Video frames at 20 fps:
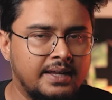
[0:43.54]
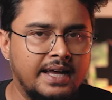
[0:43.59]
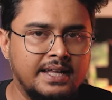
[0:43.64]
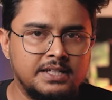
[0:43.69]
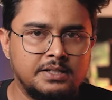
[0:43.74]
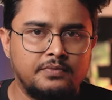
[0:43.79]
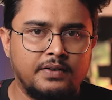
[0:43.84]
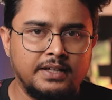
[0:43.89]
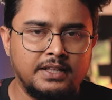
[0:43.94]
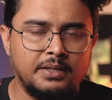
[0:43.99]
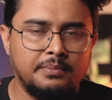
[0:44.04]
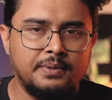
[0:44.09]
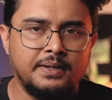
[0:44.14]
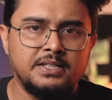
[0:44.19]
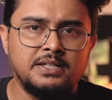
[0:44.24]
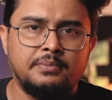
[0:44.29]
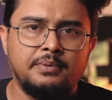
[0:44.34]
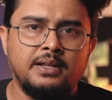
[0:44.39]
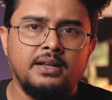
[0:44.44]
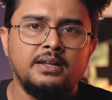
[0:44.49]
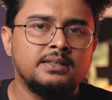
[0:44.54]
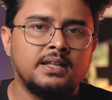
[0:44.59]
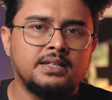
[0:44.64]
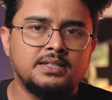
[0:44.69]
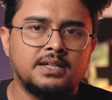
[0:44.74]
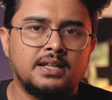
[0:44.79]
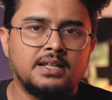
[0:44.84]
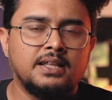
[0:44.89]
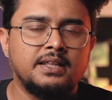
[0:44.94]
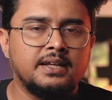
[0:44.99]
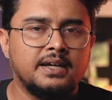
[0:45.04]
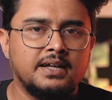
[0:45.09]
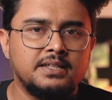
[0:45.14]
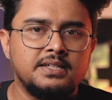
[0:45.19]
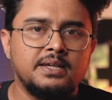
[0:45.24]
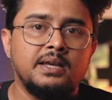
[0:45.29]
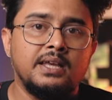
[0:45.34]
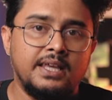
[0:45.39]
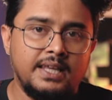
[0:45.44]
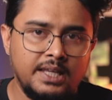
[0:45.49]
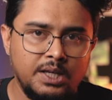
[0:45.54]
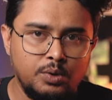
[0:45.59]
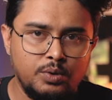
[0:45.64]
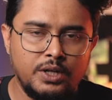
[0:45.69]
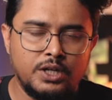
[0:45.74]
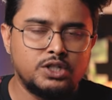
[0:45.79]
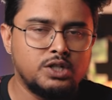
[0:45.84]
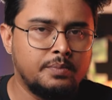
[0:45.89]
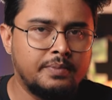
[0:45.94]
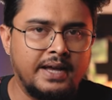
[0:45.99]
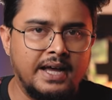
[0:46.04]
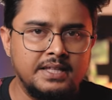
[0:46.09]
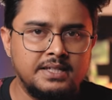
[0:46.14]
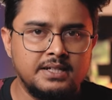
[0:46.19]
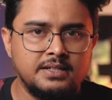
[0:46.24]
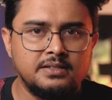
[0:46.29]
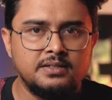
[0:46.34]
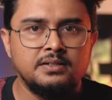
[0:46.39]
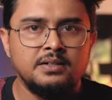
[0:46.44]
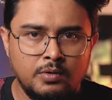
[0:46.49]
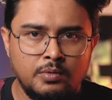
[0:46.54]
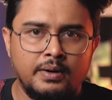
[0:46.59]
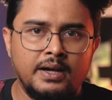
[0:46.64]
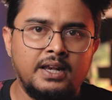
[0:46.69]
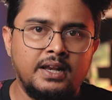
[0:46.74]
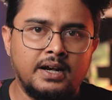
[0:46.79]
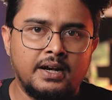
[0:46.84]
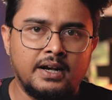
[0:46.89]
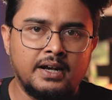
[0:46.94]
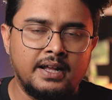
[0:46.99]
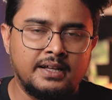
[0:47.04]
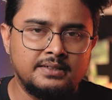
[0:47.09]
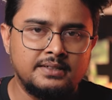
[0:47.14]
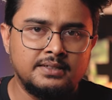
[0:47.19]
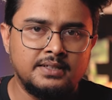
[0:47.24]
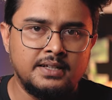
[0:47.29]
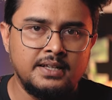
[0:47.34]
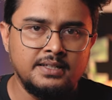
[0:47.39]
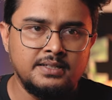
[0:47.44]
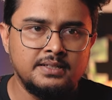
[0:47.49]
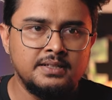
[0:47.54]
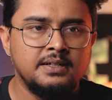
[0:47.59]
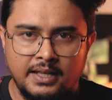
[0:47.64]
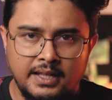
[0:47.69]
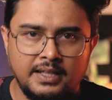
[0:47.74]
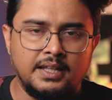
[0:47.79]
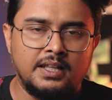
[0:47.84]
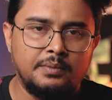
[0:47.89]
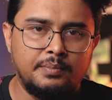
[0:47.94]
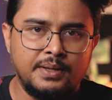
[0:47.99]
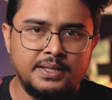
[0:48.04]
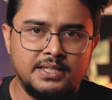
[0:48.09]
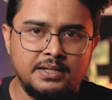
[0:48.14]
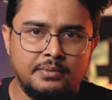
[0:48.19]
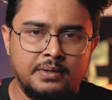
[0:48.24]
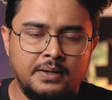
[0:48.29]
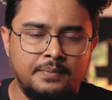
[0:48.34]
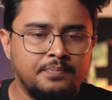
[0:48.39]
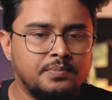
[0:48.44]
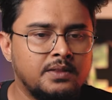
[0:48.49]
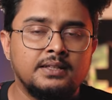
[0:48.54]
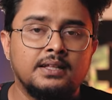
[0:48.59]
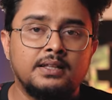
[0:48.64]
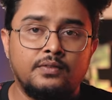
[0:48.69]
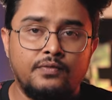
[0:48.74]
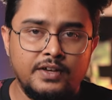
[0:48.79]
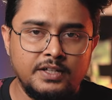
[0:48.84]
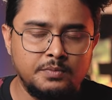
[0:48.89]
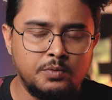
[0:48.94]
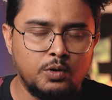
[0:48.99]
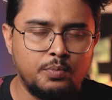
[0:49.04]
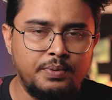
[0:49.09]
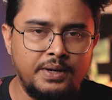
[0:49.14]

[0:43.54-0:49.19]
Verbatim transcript: গ্যাজেট ভাইতে পেয়ে যাবেন তাছাড়া তাদের কাছে ইউনিক সব গ্যাজেটস মোবাইল রিলেটেড অ্যাক্সেসারিজ ইত্যাদি পেয়ে যাবেন তাদের ফেসবুক